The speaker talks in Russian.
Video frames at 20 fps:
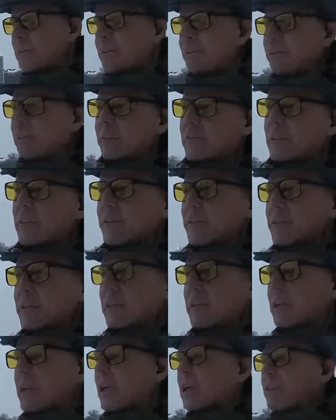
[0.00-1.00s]
Министров там
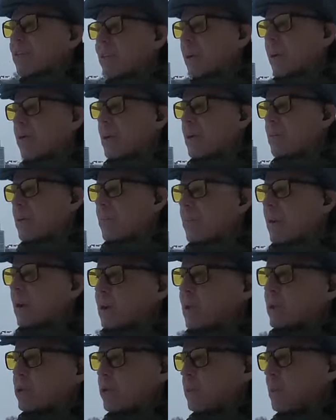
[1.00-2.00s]
встречали словами
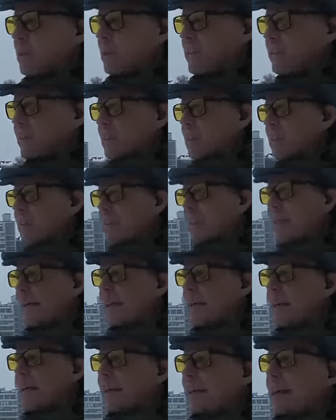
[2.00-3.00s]
«палач, убийца» и так
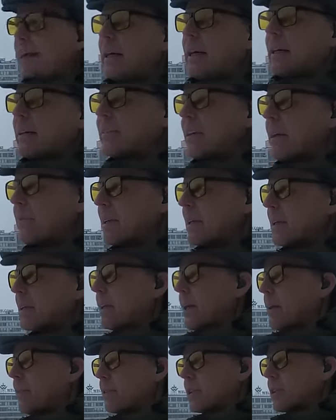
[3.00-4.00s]
далее. Самое
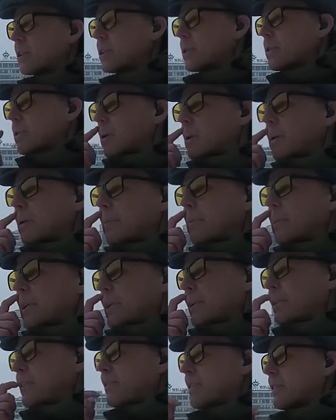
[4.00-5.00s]
главное, что
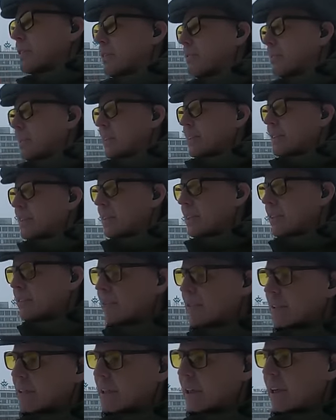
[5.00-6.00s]
министр,
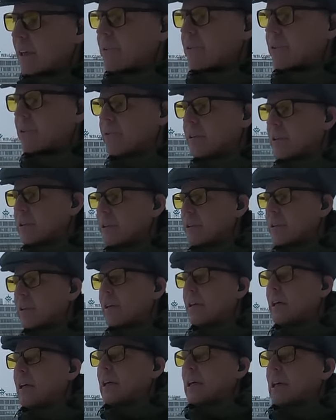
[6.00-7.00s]
министерство Сергея Ильича Витте
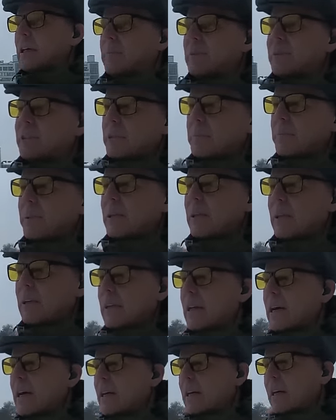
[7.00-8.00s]
потерпело
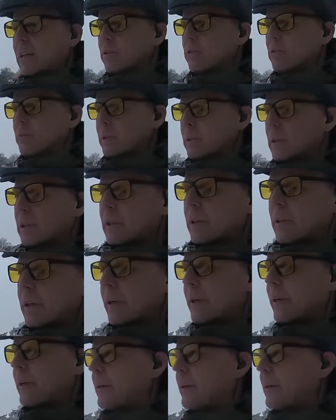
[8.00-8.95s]
крах, оно было